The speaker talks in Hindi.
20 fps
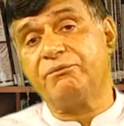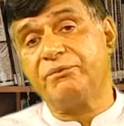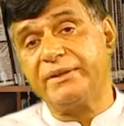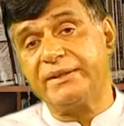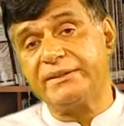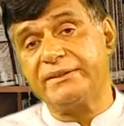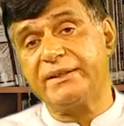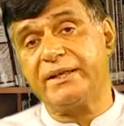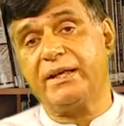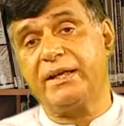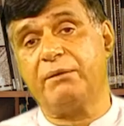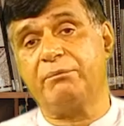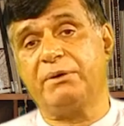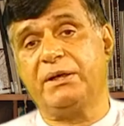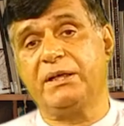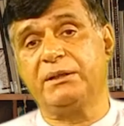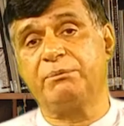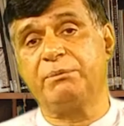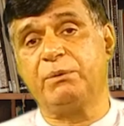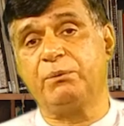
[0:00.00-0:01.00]

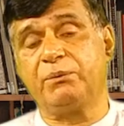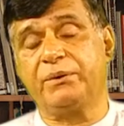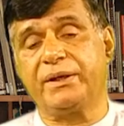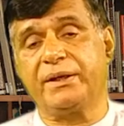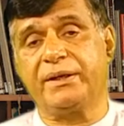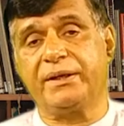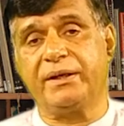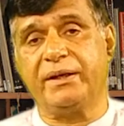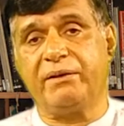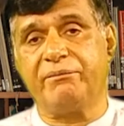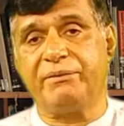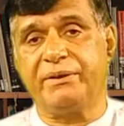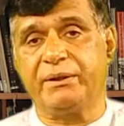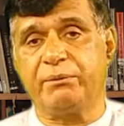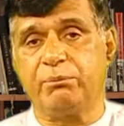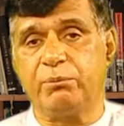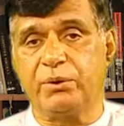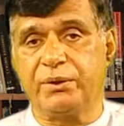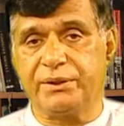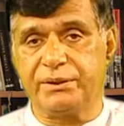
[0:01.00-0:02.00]
फैसलाबाद में उनके खिलाफ
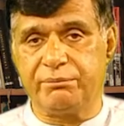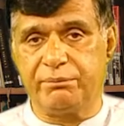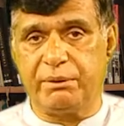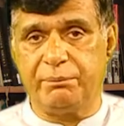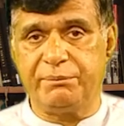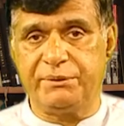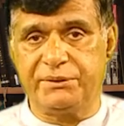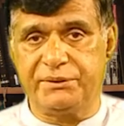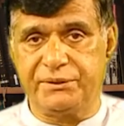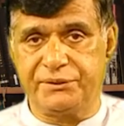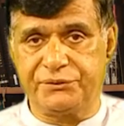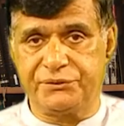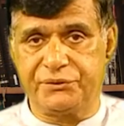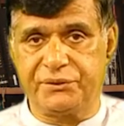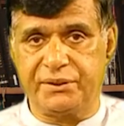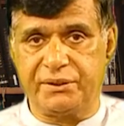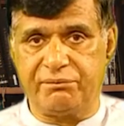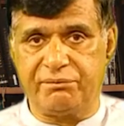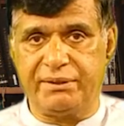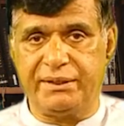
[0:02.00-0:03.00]
एक मुकदमा भी दर्ज
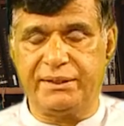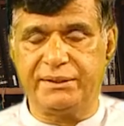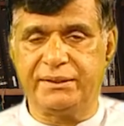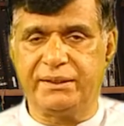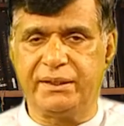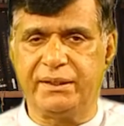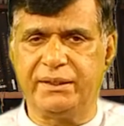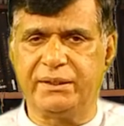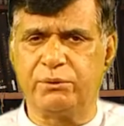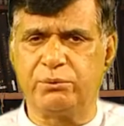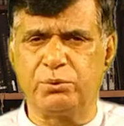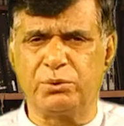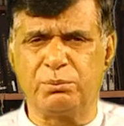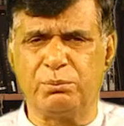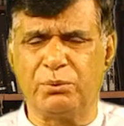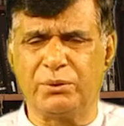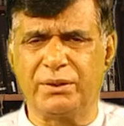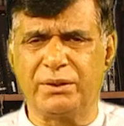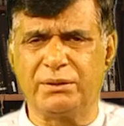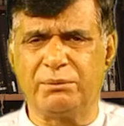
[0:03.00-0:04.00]
करवाया था लेकिन उस
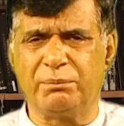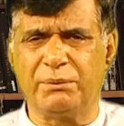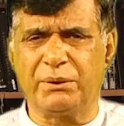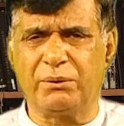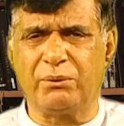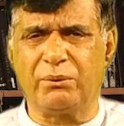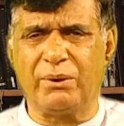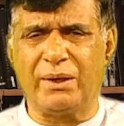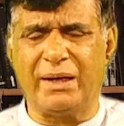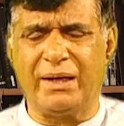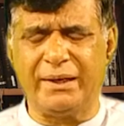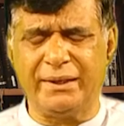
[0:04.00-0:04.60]
मुकदमे को